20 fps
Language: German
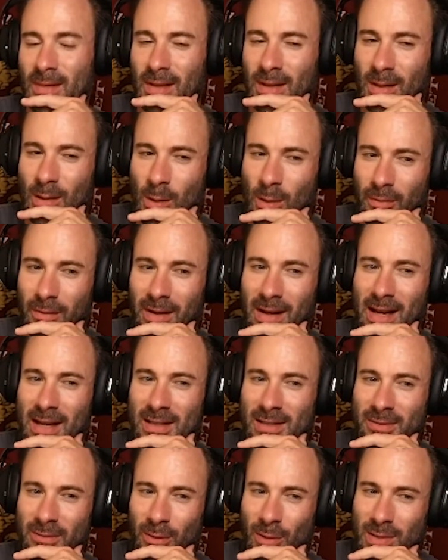Genau, da
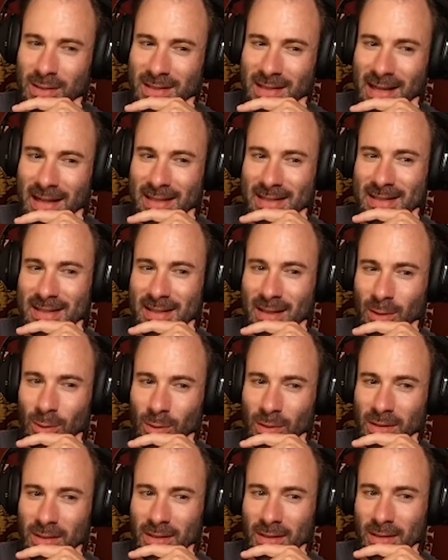alles voll Salz
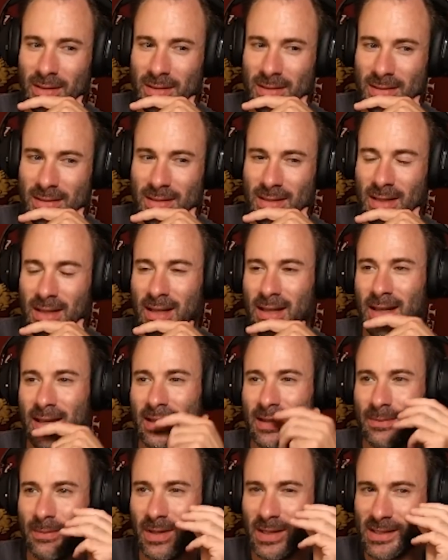natürlich drin ist.
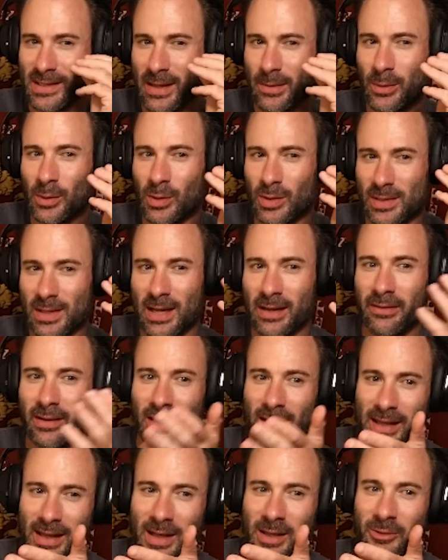Jetzt kann man natürlich sagen, die
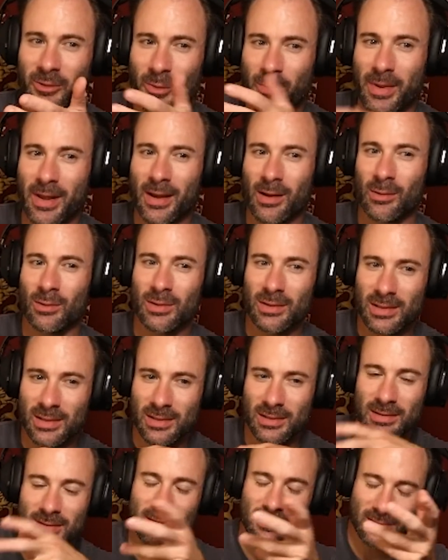kennt das noch mehr
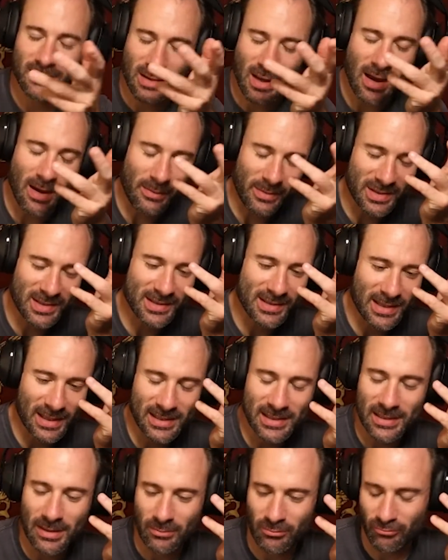aus. Ja, ein bisschen
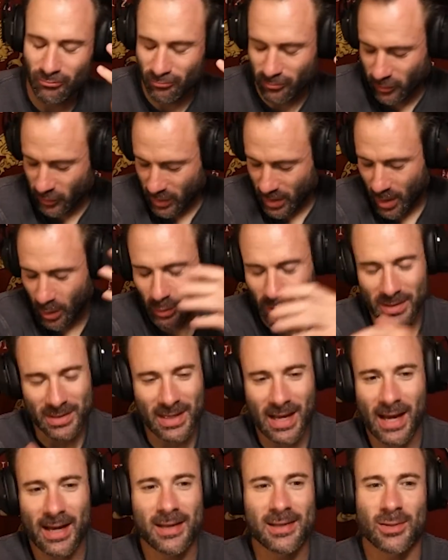Salz für die Haut ist
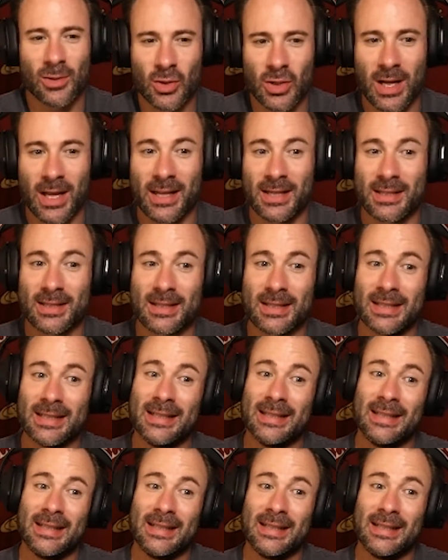gar nicht so schlecht.